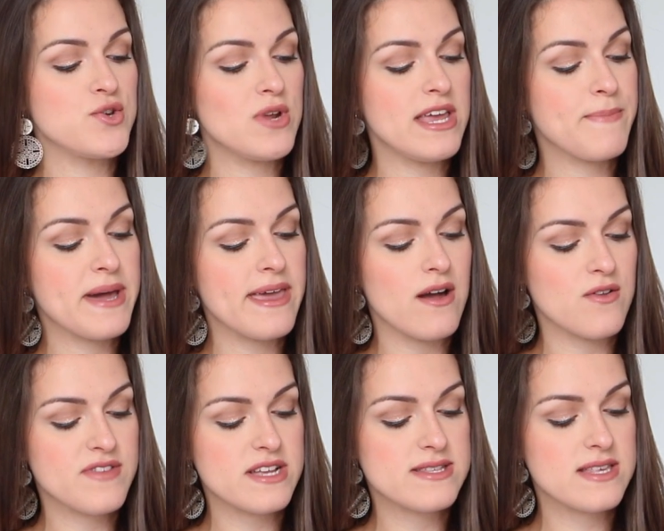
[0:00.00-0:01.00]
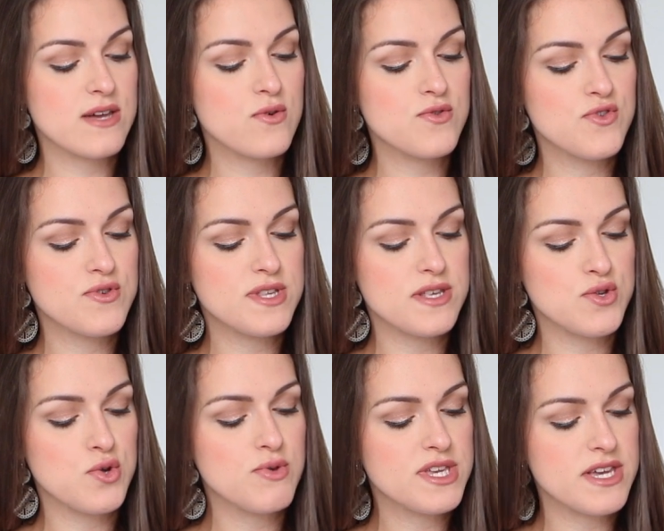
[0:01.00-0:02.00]
et je l'ai pris en teinte 02, c'est
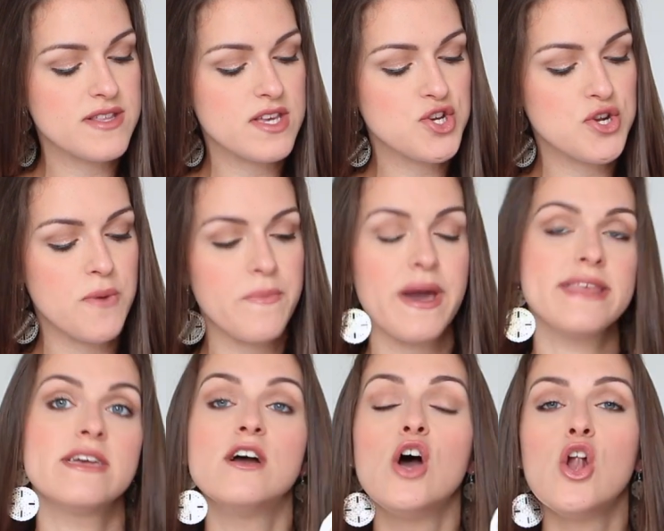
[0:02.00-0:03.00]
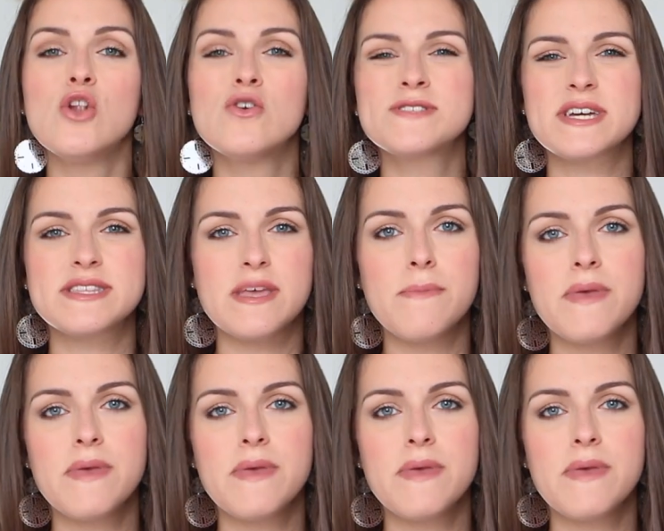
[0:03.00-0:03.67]
celui qui était champagne. L'autre était